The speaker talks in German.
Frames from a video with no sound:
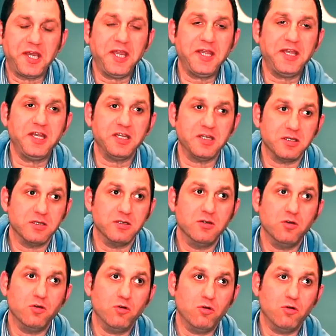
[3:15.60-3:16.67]
Geh hin
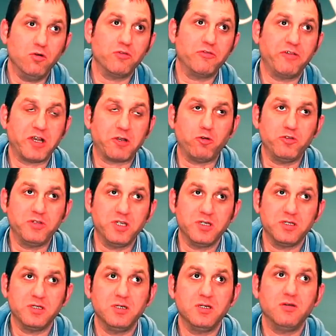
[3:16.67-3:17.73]
und verkunde
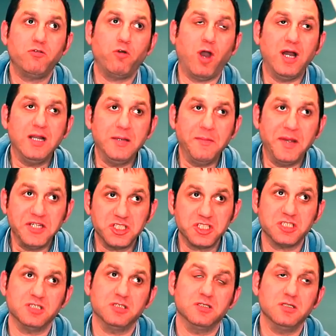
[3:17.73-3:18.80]
vor allen
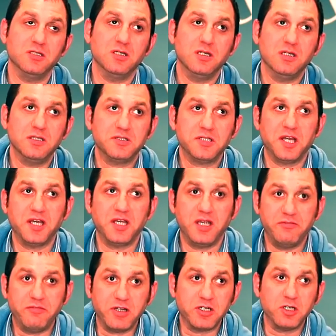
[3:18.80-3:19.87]
Menschen der
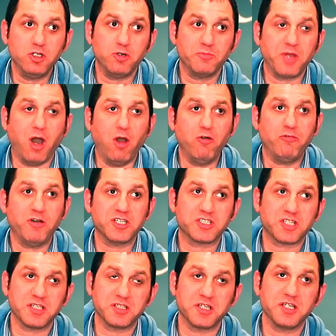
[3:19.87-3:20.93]
Evangelium, der
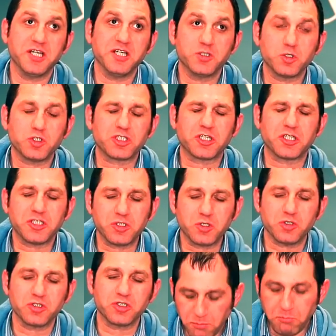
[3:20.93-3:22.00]
auferstandene Jesus
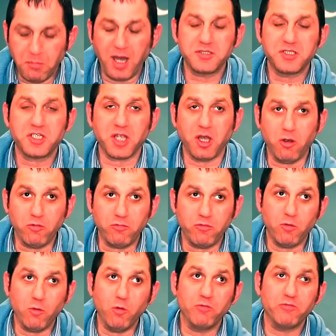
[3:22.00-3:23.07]
Christus. Mach dich auf
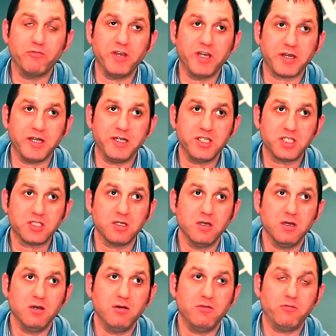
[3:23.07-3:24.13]
und wäre Licht
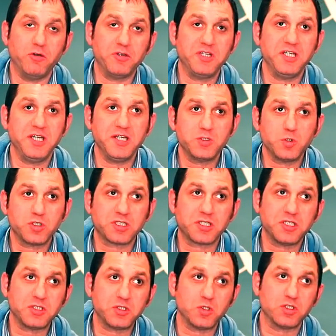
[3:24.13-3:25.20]
vor die Jesus
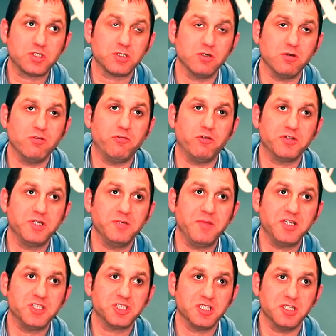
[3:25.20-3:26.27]
Christus und vor die
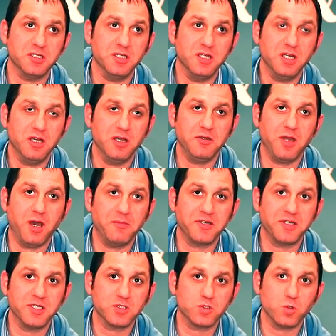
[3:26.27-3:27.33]
Menschen. Im
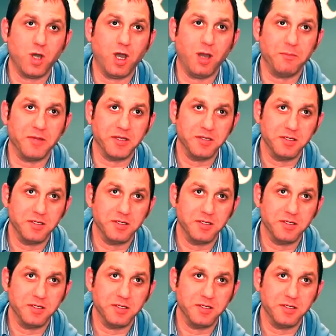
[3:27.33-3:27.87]
Namen Jesu. Amen.